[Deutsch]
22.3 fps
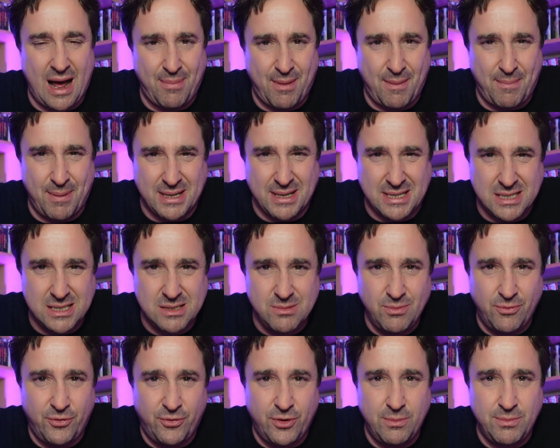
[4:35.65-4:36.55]
aber bei
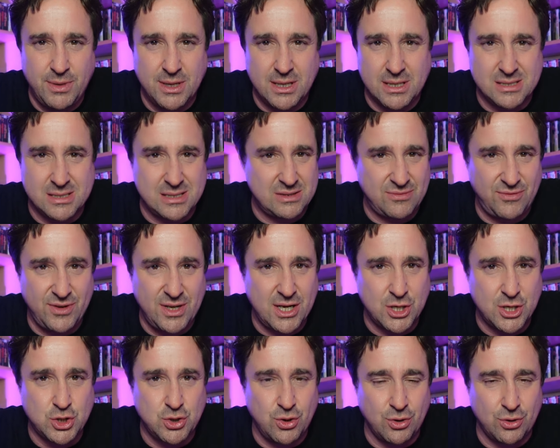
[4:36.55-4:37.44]
diesem Film hier ist es
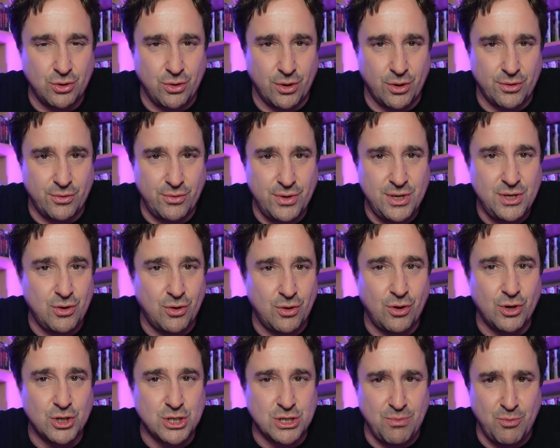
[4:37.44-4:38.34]
weder Sean Connery
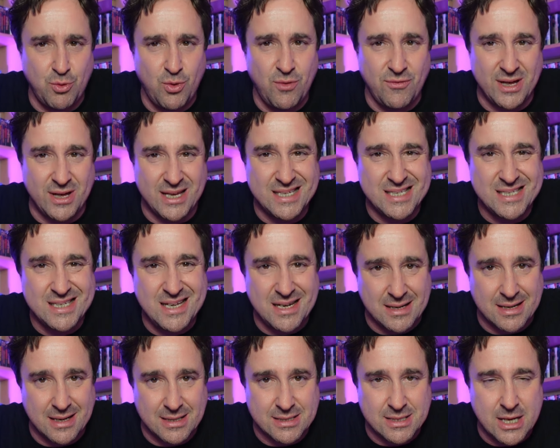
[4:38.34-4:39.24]
noch Roger Moore, wer ist
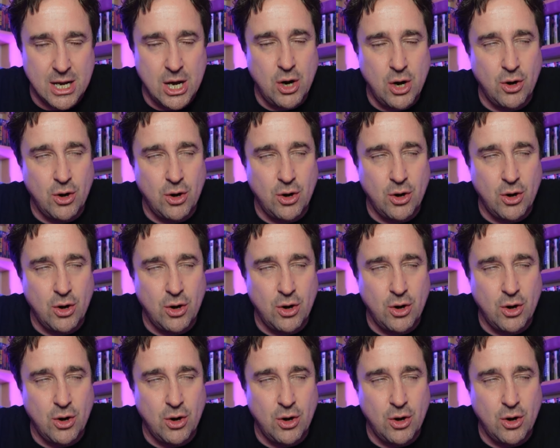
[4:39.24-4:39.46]
denn das?